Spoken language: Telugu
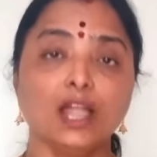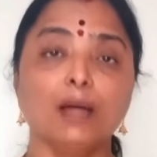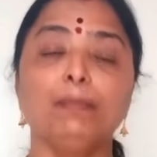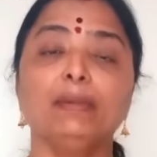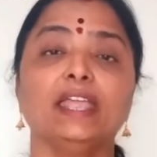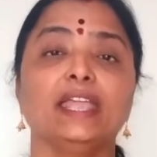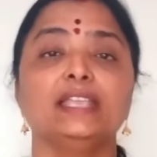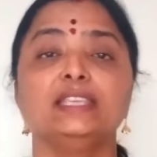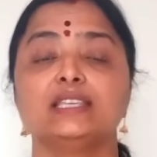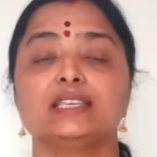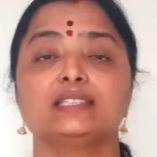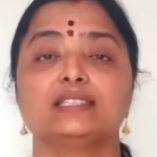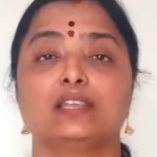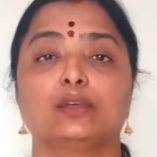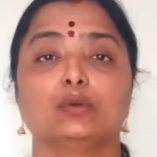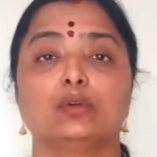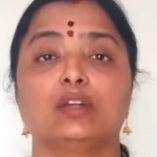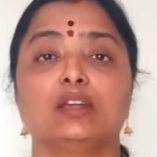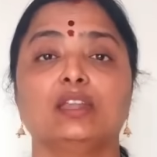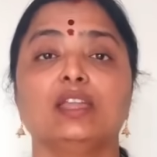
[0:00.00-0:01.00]
అప్పుడు ఏం
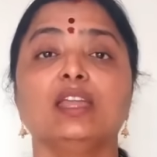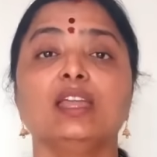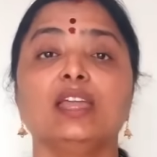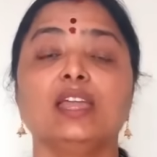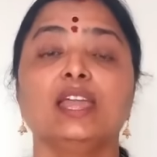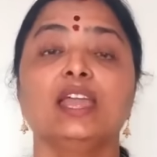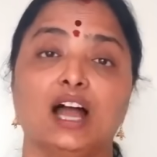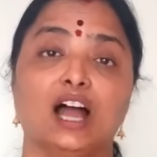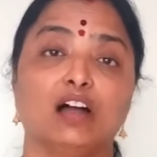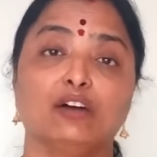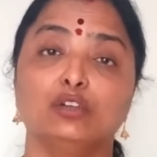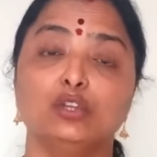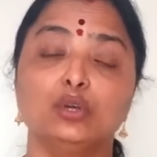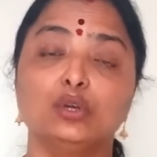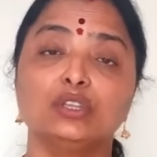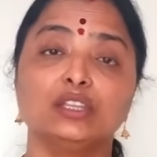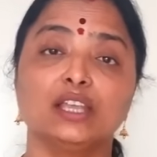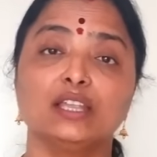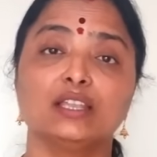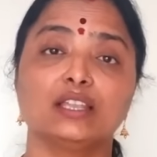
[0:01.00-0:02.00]
చేస్తారు అంటే
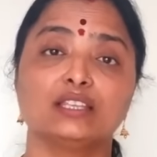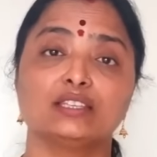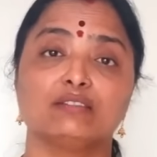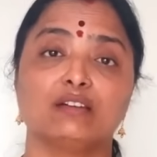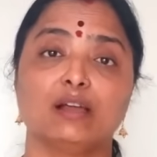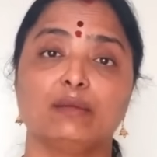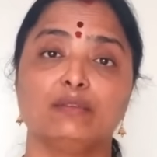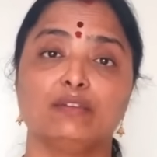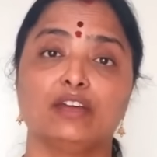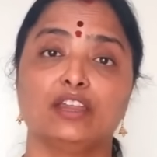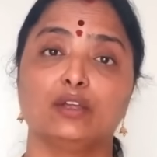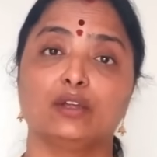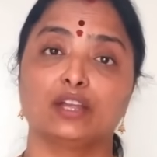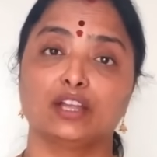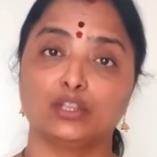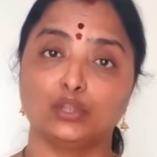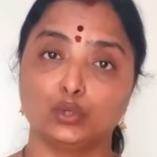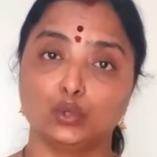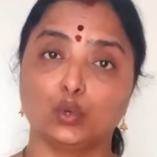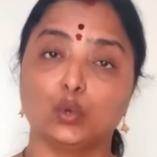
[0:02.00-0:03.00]
అవధూతేంద్ర స్వామి వారి
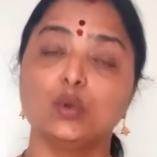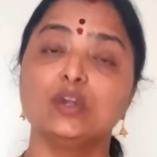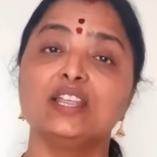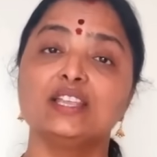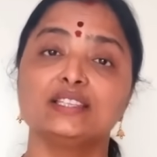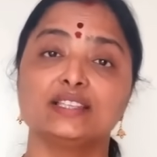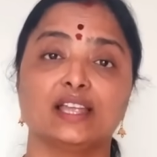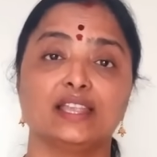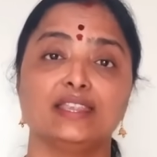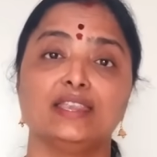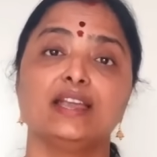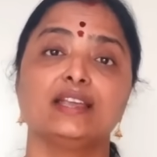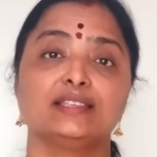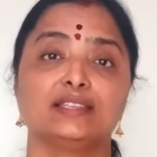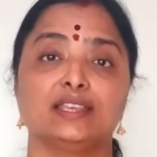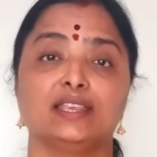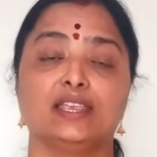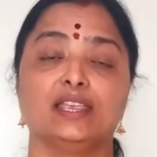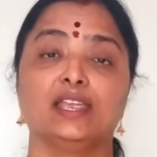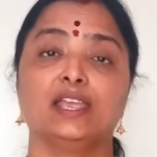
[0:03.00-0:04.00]
యొక్క తోటి
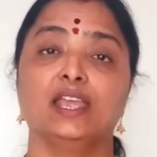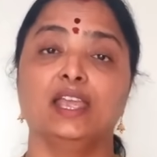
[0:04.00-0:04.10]
సన్యాసి